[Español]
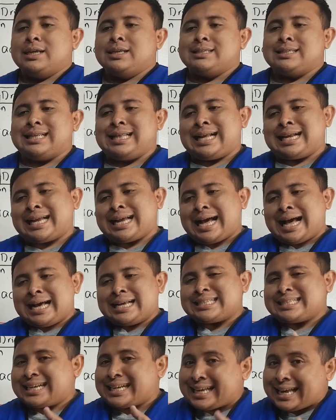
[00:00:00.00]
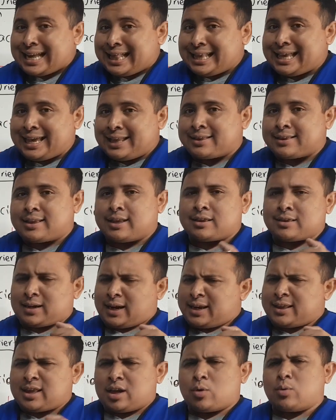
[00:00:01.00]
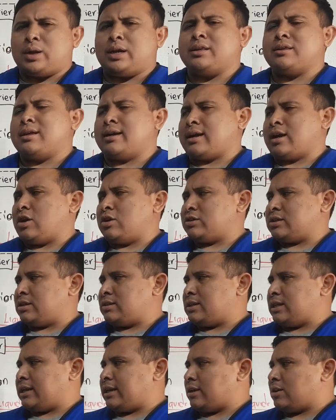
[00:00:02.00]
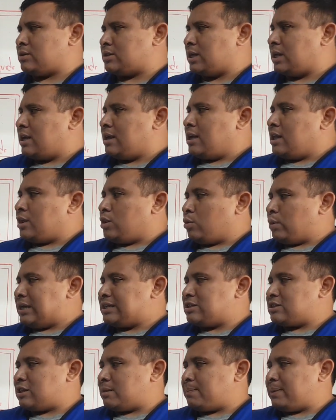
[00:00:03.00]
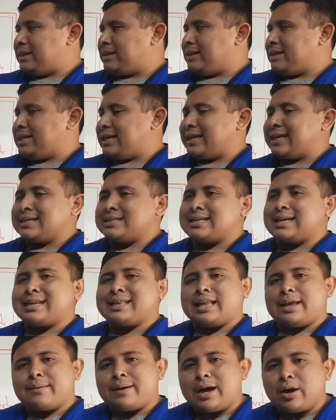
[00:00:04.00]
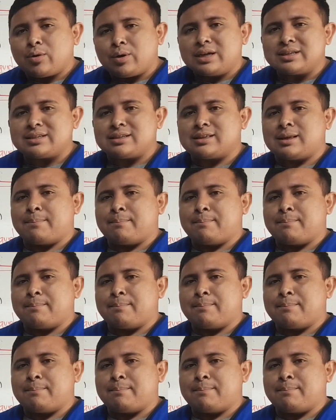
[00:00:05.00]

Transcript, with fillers: Si la caja está caliente, 30, 40 grados centígrados, nuestra serpiente tiene que estar debajo de esa